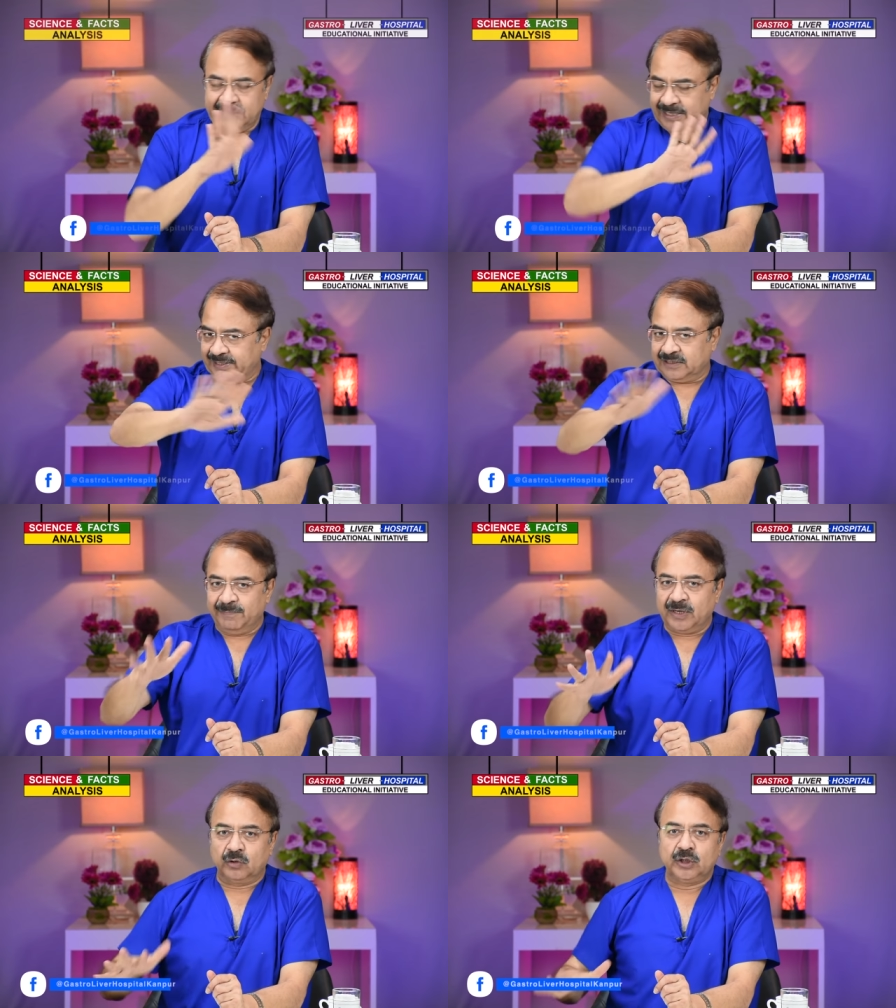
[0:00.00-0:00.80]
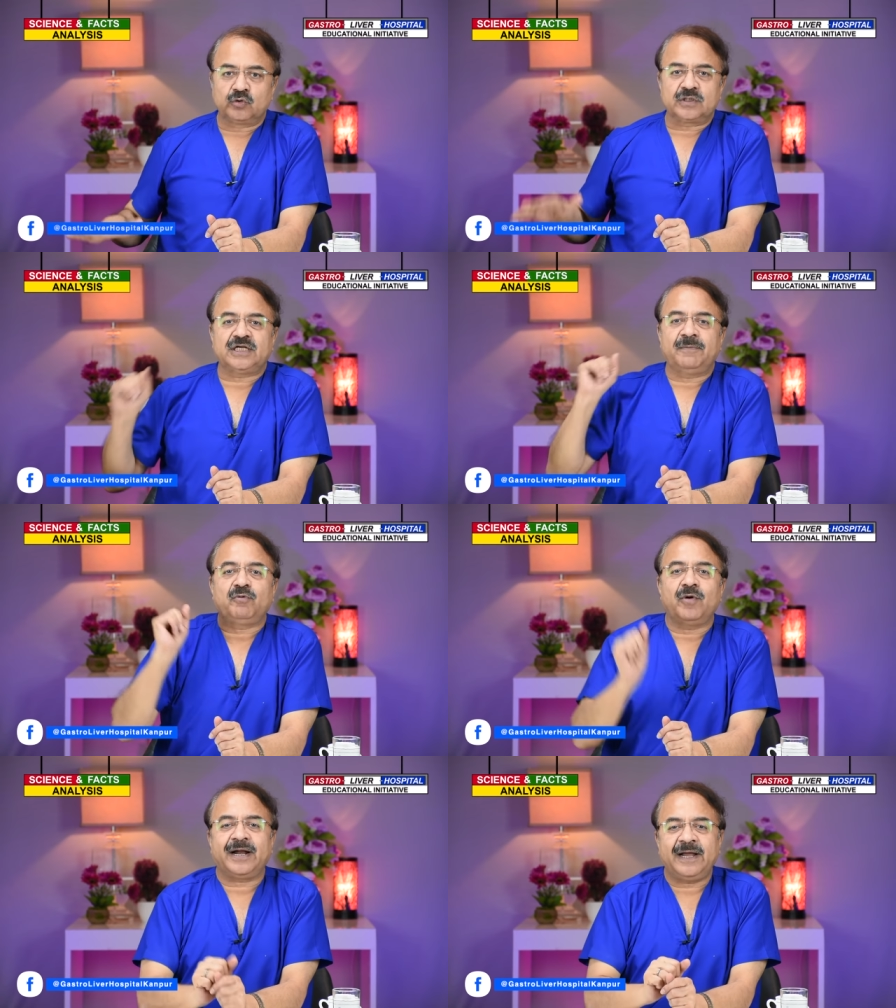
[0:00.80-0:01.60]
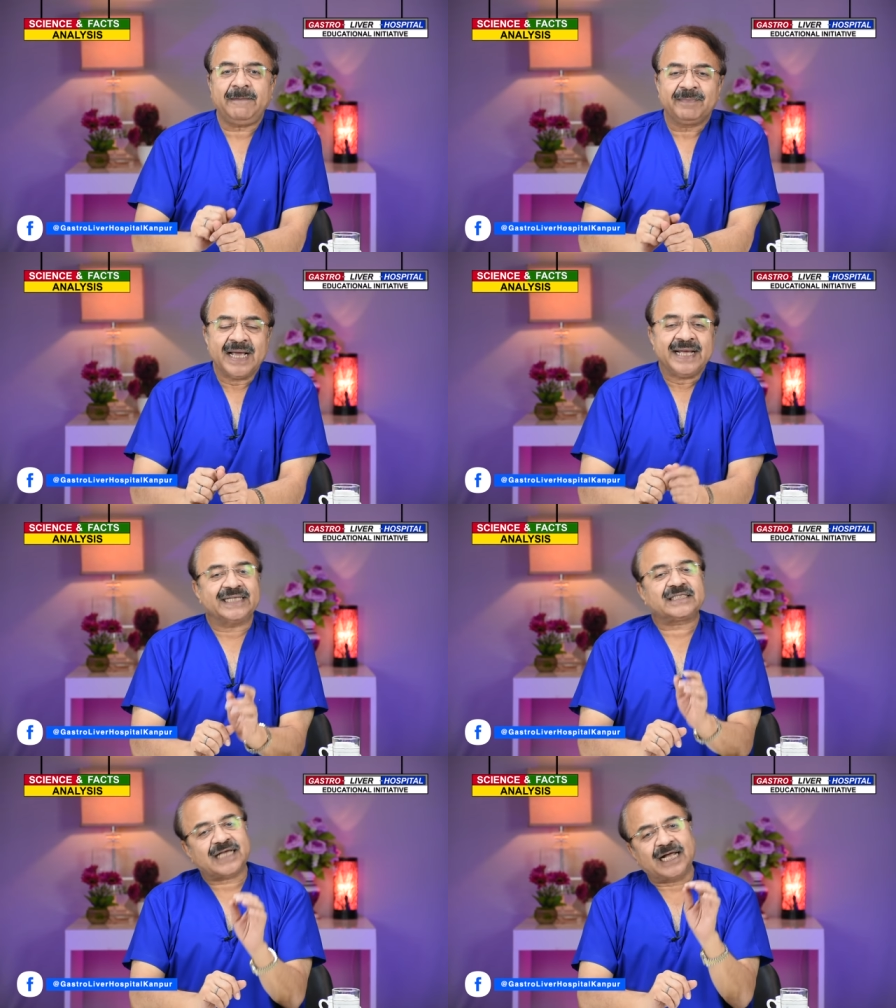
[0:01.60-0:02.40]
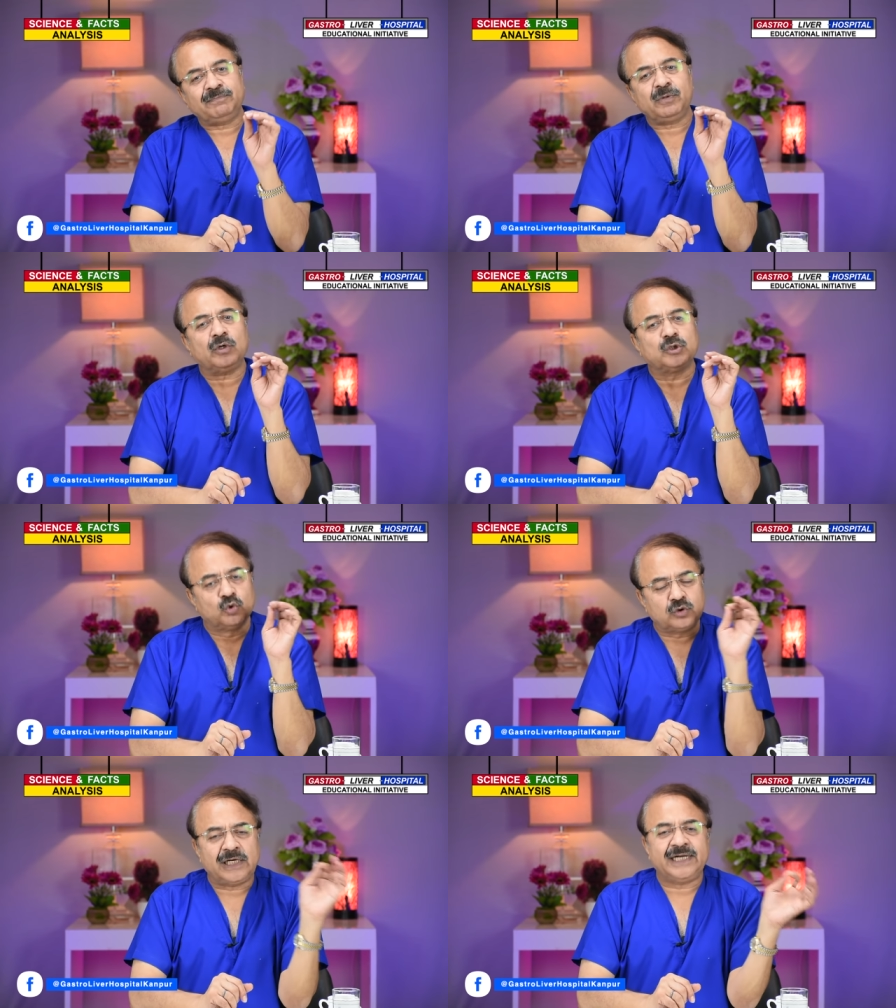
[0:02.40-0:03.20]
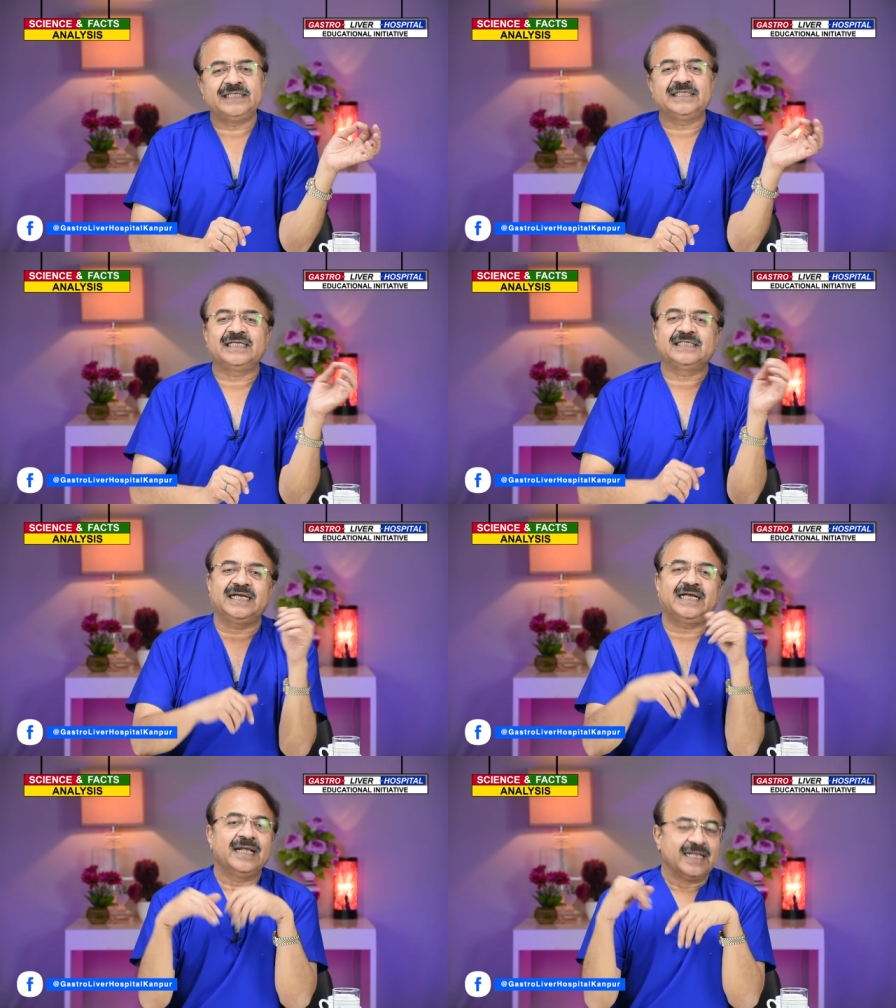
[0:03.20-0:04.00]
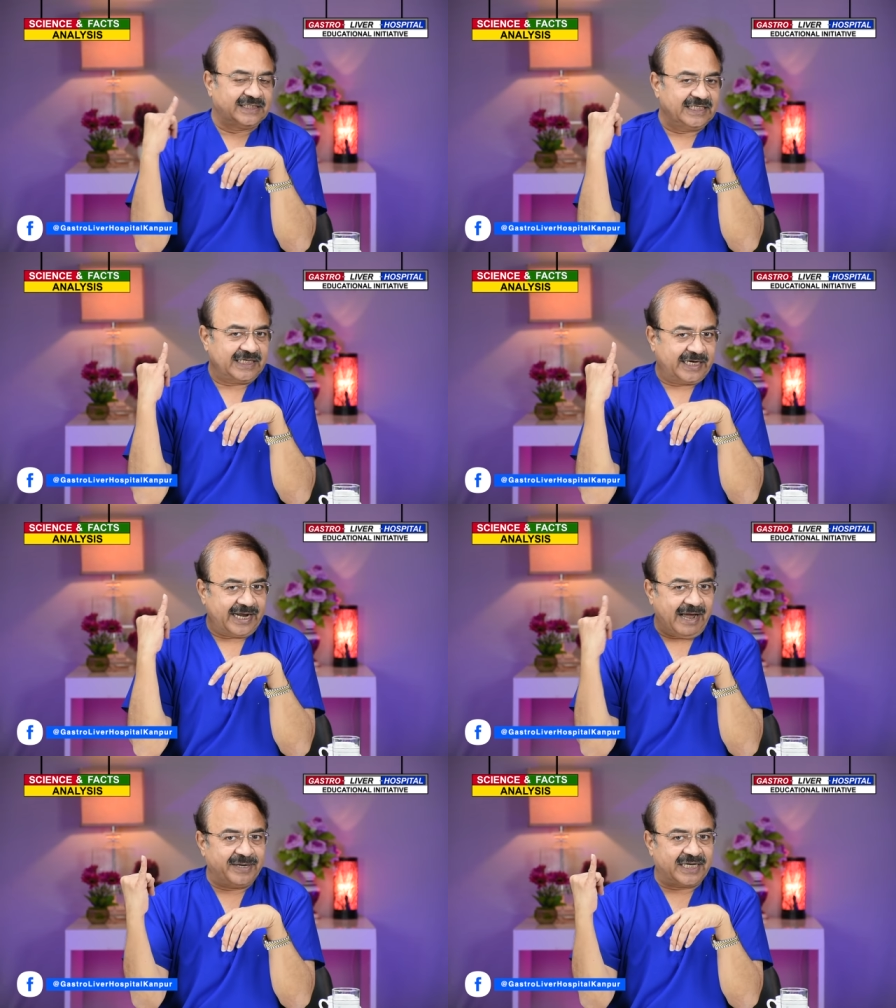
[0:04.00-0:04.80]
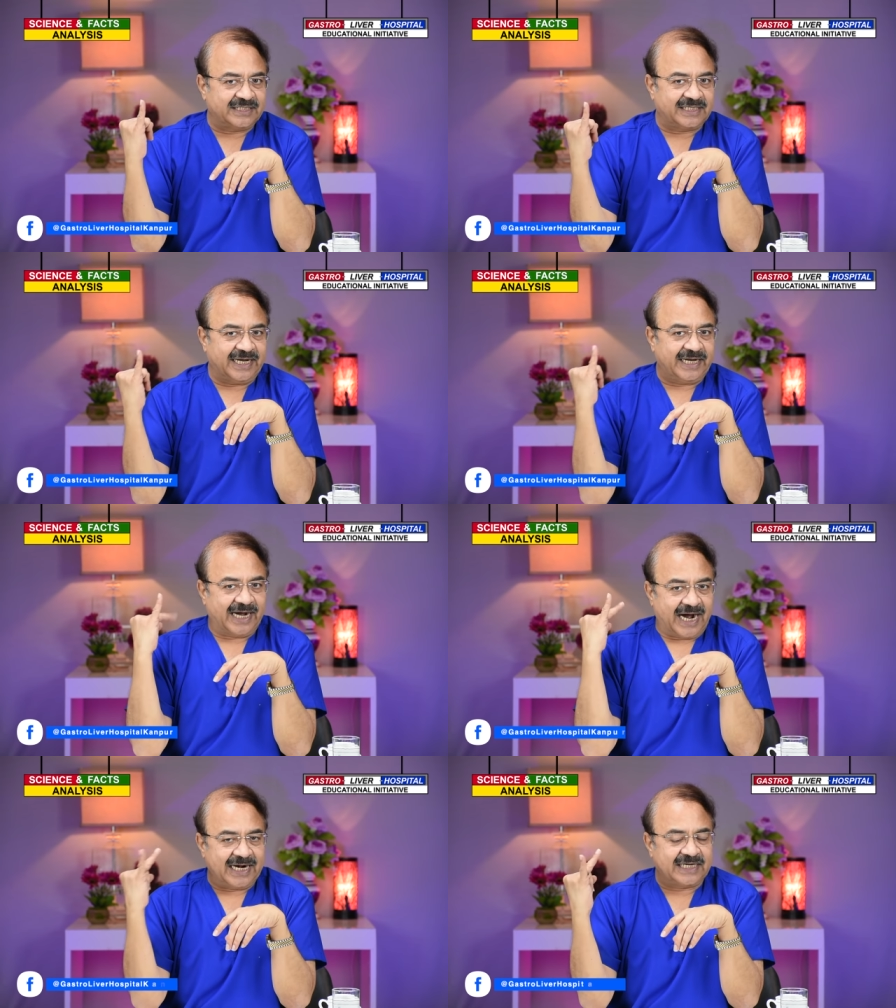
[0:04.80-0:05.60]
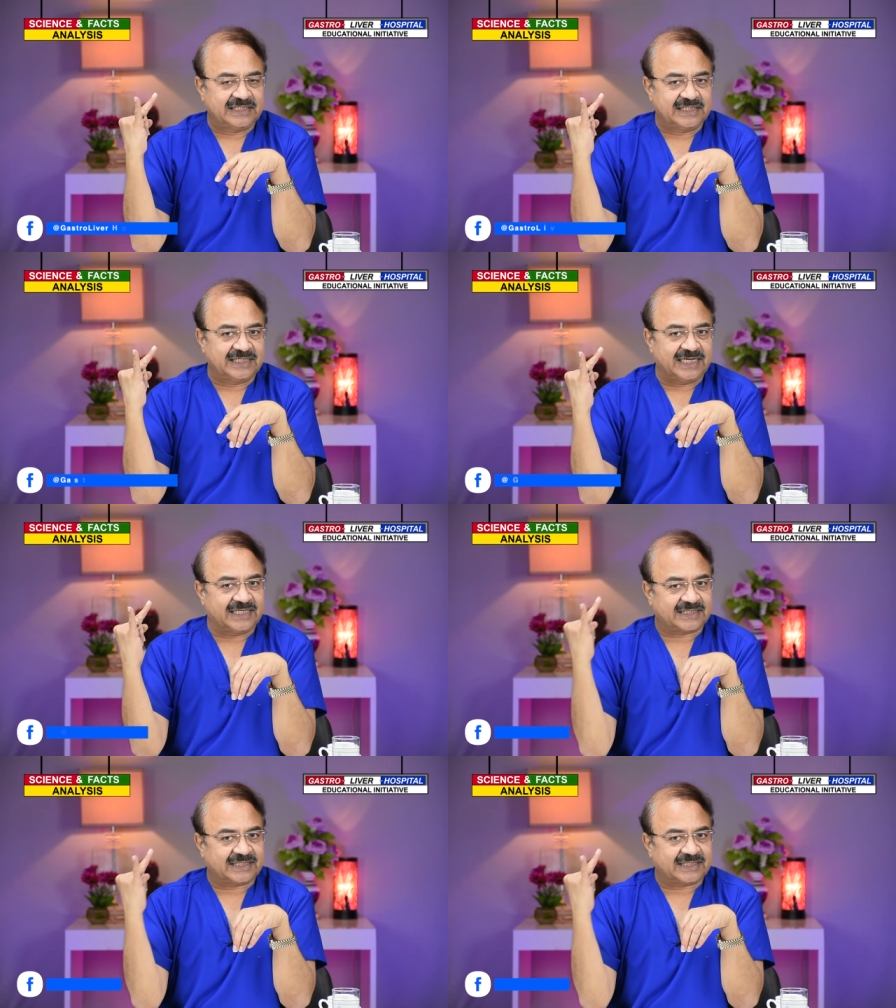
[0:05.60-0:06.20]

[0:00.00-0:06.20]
या एकदम बिल्कुल न्यूट्रिशन पुअर है या साथ में कोई दूसरे डिजीजेज हैं जैसे कि डायबिटीज़ है हार्ट डिजीज़ है